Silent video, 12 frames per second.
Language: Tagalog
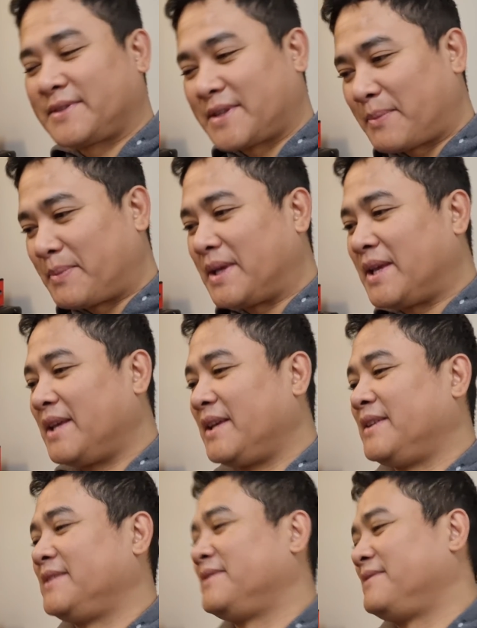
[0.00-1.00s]
kape.
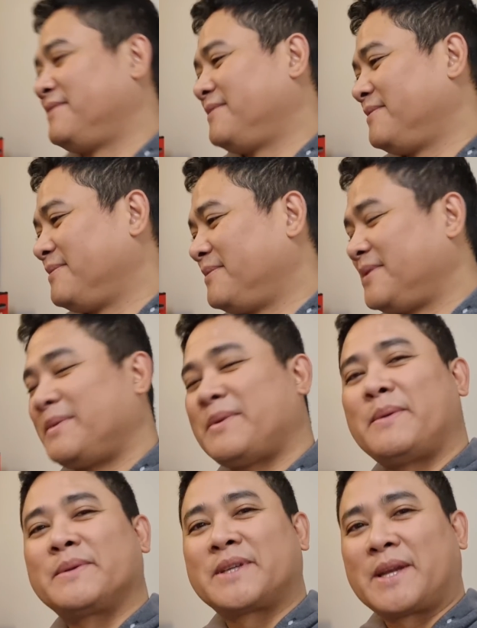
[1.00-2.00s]

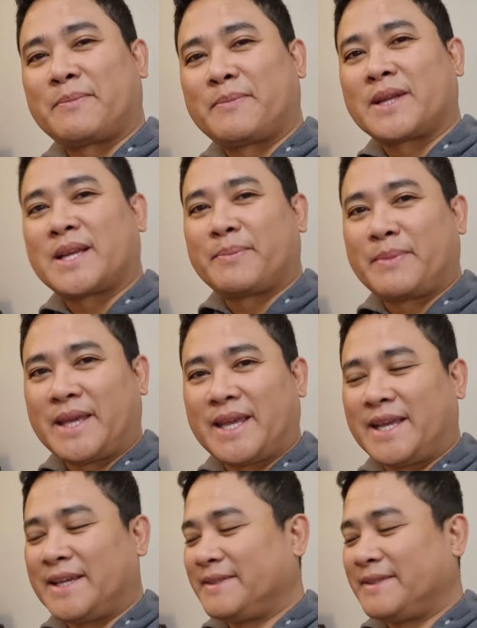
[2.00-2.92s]
Diba? Masarap pag kape.